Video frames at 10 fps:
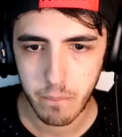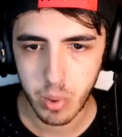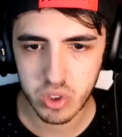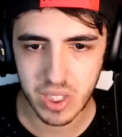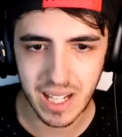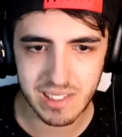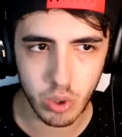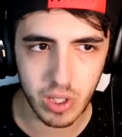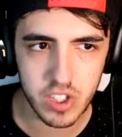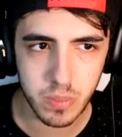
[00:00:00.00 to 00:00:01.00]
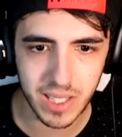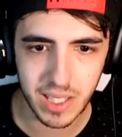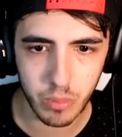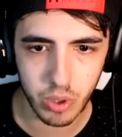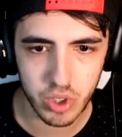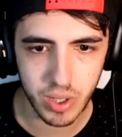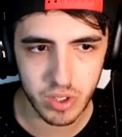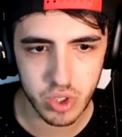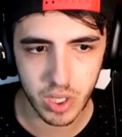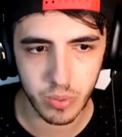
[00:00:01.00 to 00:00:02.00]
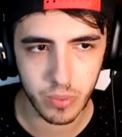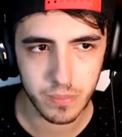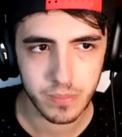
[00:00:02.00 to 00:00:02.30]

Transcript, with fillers: Però sti cazzi, ora li spacchiamo, ora ci lanciamo.